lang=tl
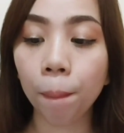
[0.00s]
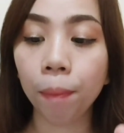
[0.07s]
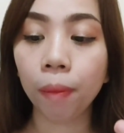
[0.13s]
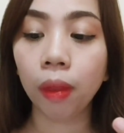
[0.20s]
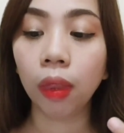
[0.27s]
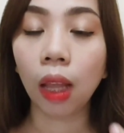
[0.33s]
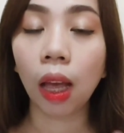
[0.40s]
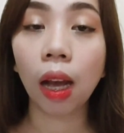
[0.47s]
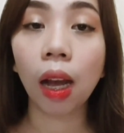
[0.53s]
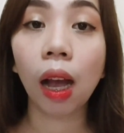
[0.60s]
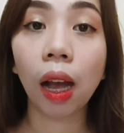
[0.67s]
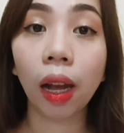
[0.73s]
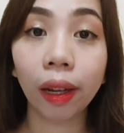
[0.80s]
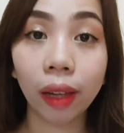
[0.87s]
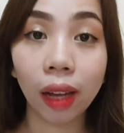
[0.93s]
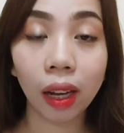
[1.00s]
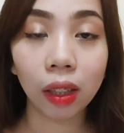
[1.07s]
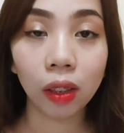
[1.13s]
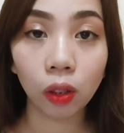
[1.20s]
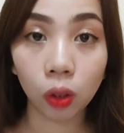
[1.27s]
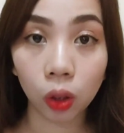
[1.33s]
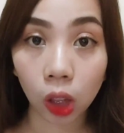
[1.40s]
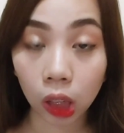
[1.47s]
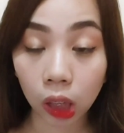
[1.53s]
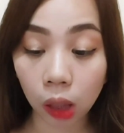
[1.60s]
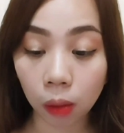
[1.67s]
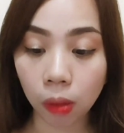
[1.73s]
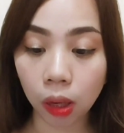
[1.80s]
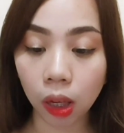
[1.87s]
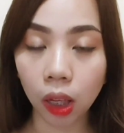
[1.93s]
ng hanggang 30
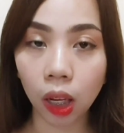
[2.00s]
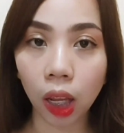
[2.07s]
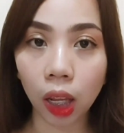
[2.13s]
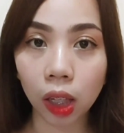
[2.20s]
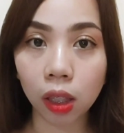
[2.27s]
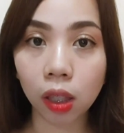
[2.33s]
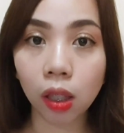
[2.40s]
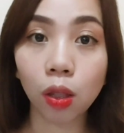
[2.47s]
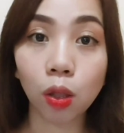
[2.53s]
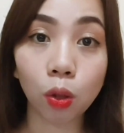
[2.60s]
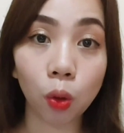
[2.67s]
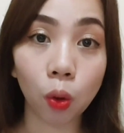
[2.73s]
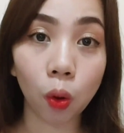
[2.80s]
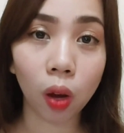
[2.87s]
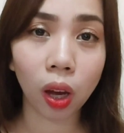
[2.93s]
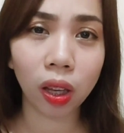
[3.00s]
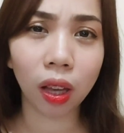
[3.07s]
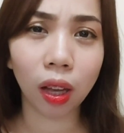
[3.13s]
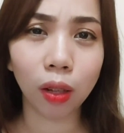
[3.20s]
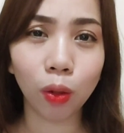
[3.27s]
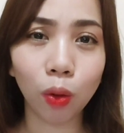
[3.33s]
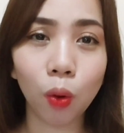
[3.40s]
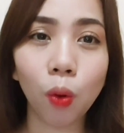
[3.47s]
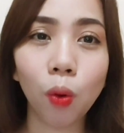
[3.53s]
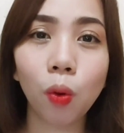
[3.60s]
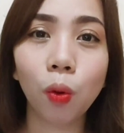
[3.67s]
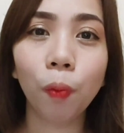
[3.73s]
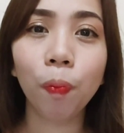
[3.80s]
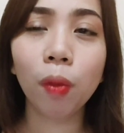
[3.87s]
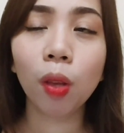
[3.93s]
minutes. So, ayan
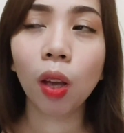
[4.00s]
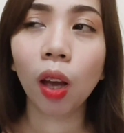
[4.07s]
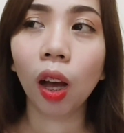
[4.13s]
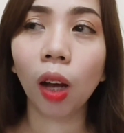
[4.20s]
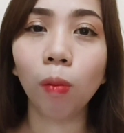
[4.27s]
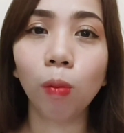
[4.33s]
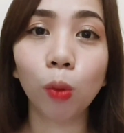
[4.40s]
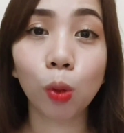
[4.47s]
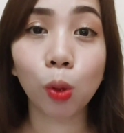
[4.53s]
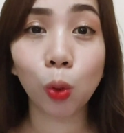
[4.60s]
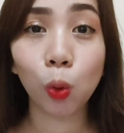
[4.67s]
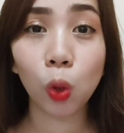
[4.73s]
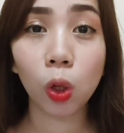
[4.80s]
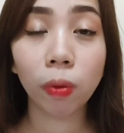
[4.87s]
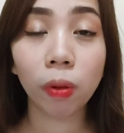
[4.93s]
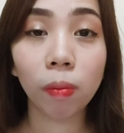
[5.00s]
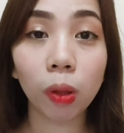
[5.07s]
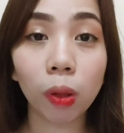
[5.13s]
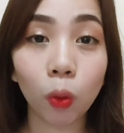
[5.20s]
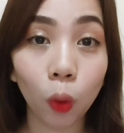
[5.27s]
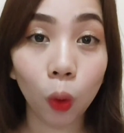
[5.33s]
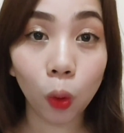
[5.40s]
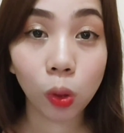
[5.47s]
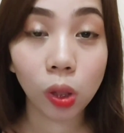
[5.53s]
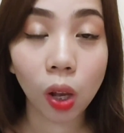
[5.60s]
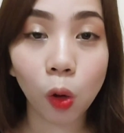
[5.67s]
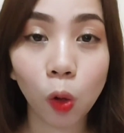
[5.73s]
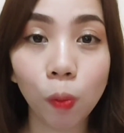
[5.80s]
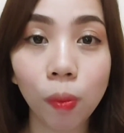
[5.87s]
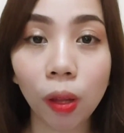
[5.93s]
kung um, gusto nyo namang matulog sa
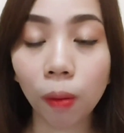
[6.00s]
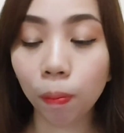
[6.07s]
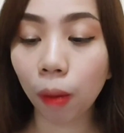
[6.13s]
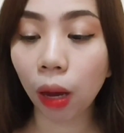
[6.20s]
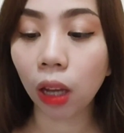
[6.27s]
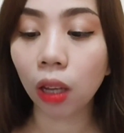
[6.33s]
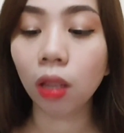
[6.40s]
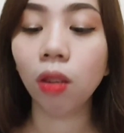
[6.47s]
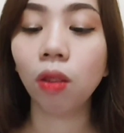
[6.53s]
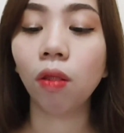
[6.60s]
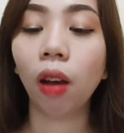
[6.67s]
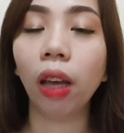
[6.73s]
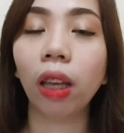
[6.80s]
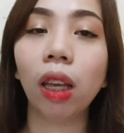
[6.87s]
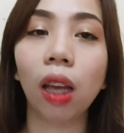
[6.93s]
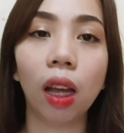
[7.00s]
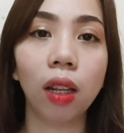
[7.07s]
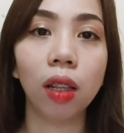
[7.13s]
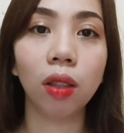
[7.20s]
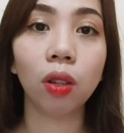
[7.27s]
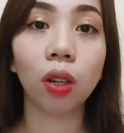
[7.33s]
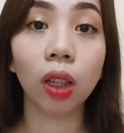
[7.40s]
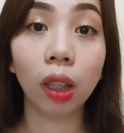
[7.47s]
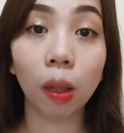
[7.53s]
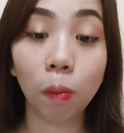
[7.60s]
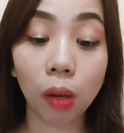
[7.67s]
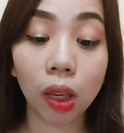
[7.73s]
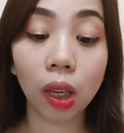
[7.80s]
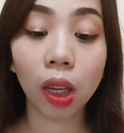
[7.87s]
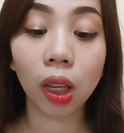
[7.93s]
loob ng banyo, ay 30
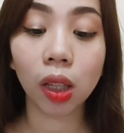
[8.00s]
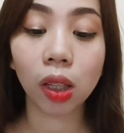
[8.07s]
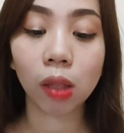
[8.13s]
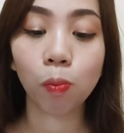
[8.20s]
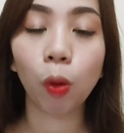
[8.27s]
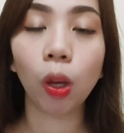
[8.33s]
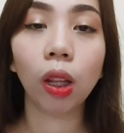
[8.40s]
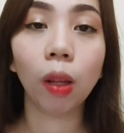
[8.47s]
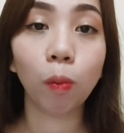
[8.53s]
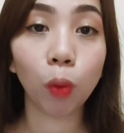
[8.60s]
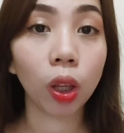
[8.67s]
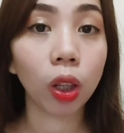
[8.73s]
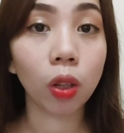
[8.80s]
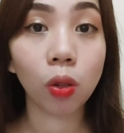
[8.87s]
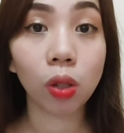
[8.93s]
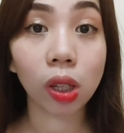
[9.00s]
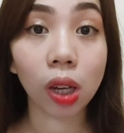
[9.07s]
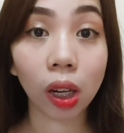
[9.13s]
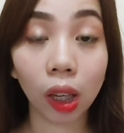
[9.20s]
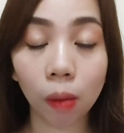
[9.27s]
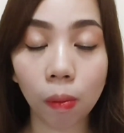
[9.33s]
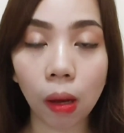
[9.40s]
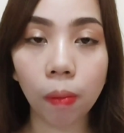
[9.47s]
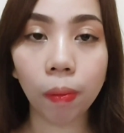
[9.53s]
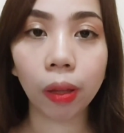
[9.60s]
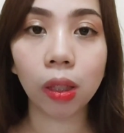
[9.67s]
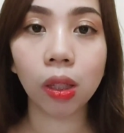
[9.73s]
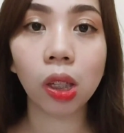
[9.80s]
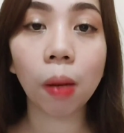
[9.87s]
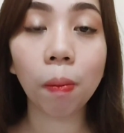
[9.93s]
minutes, pwedeng pwede nyo siyang ibabad.
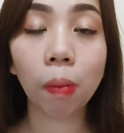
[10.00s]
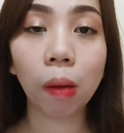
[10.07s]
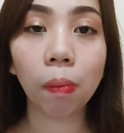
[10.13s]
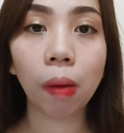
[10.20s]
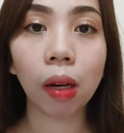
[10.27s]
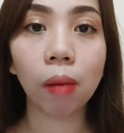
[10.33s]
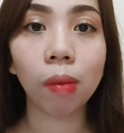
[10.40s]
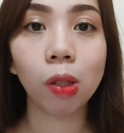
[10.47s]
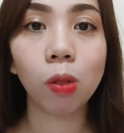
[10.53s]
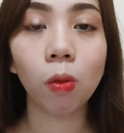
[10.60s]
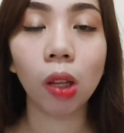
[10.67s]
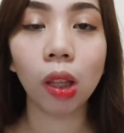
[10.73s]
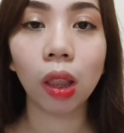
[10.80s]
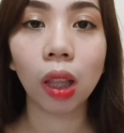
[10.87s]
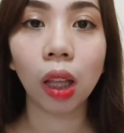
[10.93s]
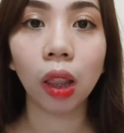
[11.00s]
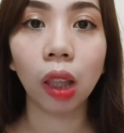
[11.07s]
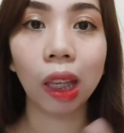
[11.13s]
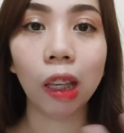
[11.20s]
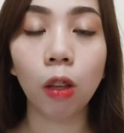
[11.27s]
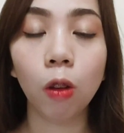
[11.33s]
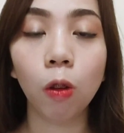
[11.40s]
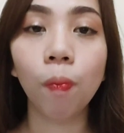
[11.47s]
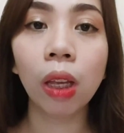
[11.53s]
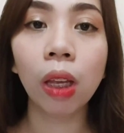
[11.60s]
Siyempre, para masulit natin yung